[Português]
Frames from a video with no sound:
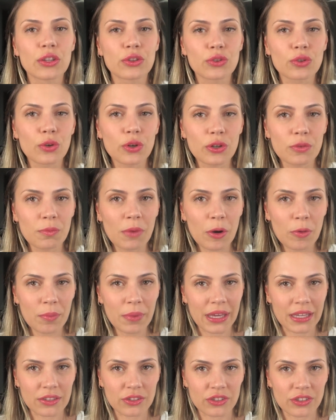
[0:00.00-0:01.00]

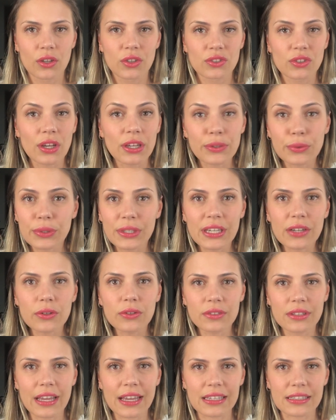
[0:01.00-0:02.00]
normalmente. Só que o que
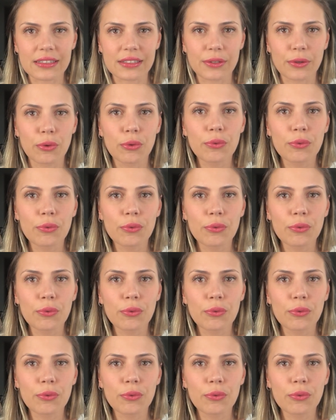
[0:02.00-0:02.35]
acontece?